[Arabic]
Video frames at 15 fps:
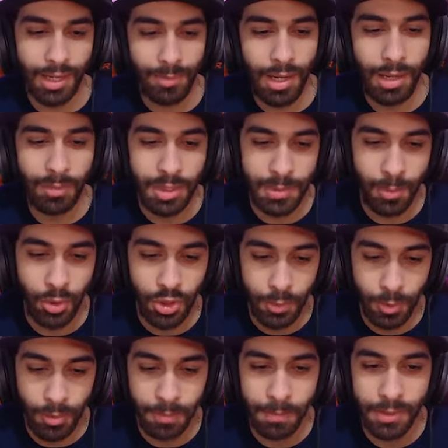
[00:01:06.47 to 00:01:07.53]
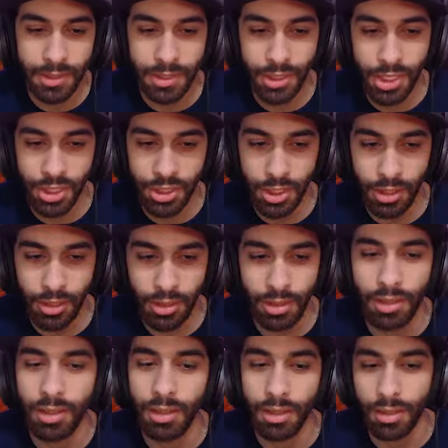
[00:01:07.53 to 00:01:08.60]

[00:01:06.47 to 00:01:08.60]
جماعه بسبونج بوب سي جي آه،